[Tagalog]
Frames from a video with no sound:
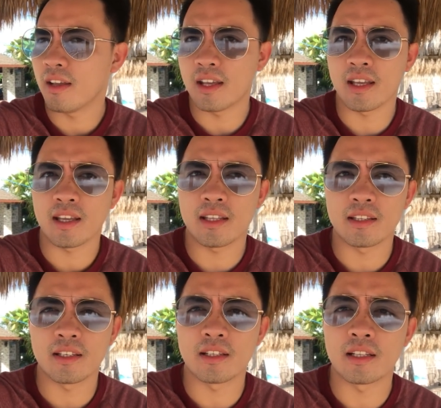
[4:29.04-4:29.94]

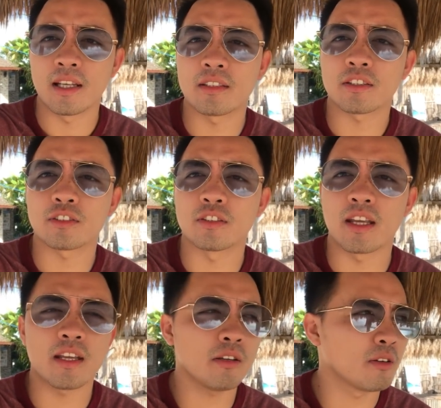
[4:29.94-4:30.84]
and uh, later
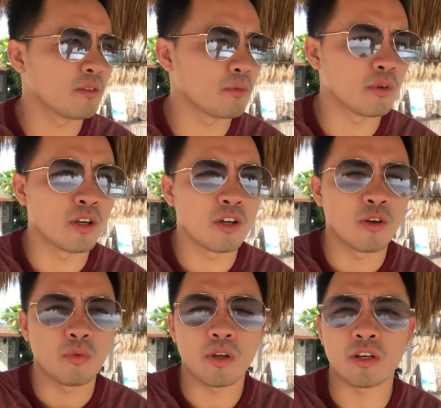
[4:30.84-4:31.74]
today
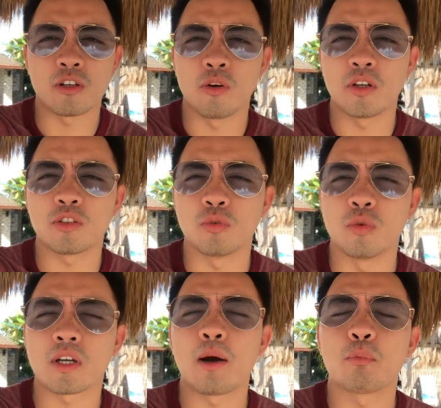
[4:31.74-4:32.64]
we are going
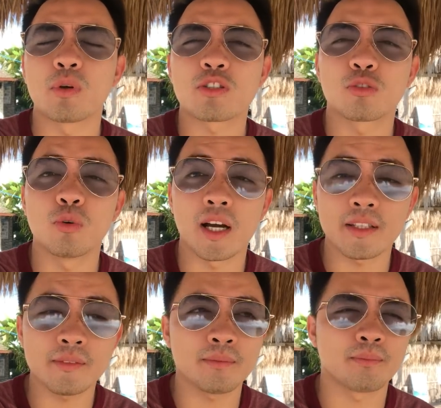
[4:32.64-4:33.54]
to Campus
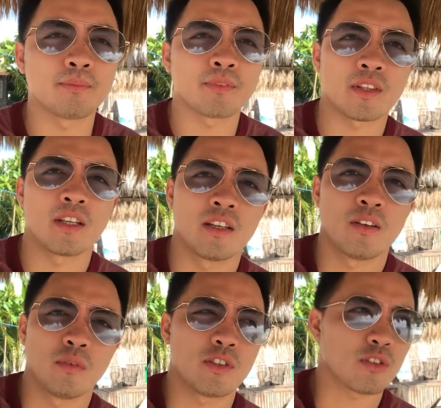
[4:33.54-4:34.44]
Tuhan
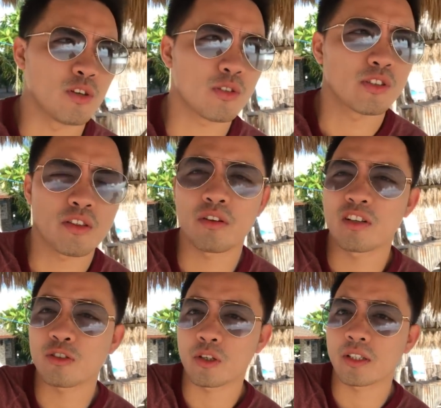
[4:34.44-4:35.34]
which is also another
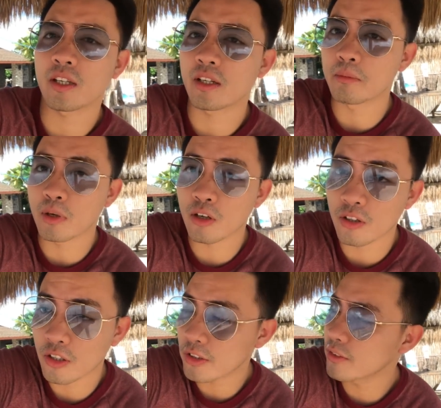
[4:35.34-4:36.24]
resort here in
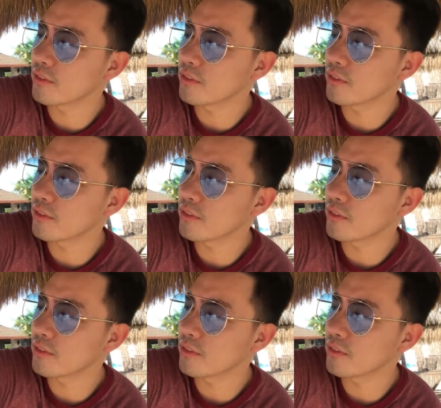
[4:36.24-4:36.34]
Bacolod